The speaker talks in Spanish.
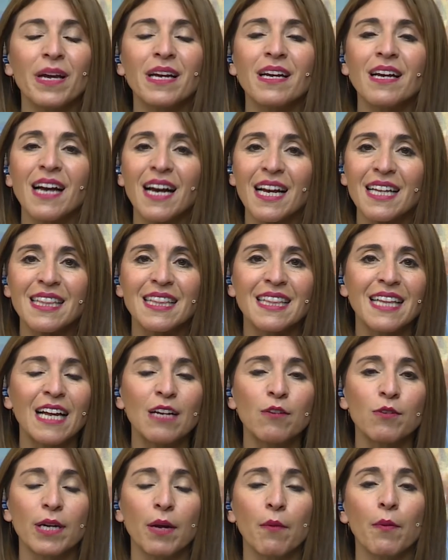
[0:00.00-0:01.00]
los encanta,
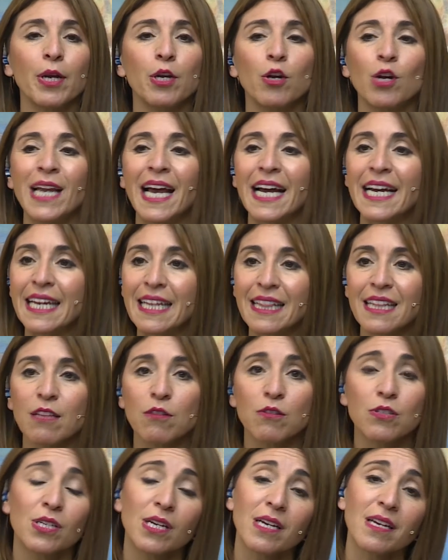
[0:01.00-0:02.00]
espero Bueno, la gente
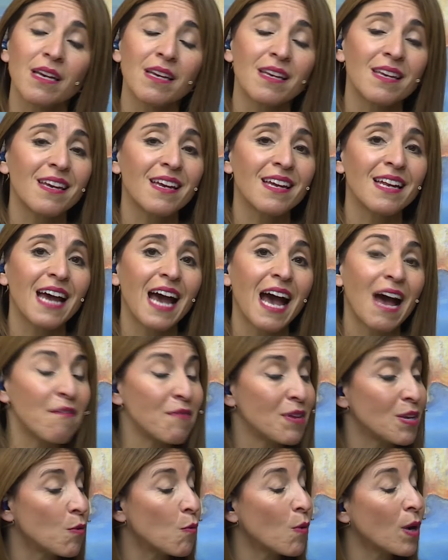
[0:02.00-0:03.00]
entonces que quiera
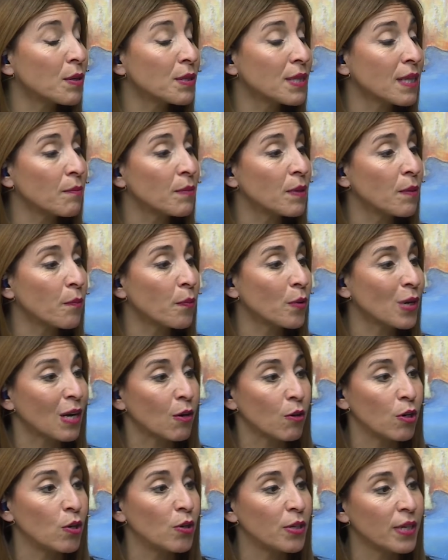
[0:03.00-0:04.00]
averiguar también por la
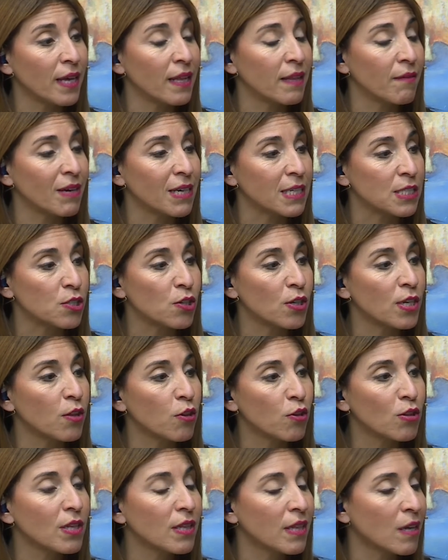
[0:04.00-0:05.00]
colonia de vacaciones,
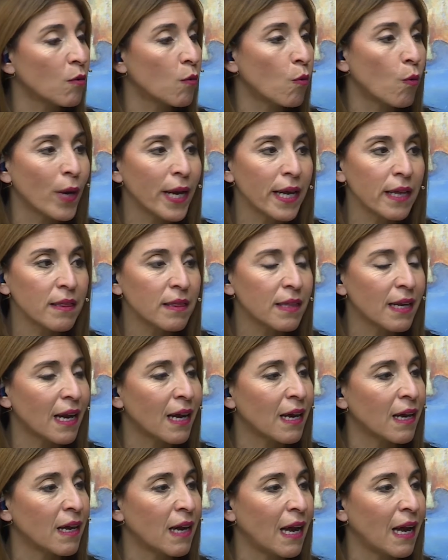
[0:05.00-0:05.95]
¿dónde te encuentra?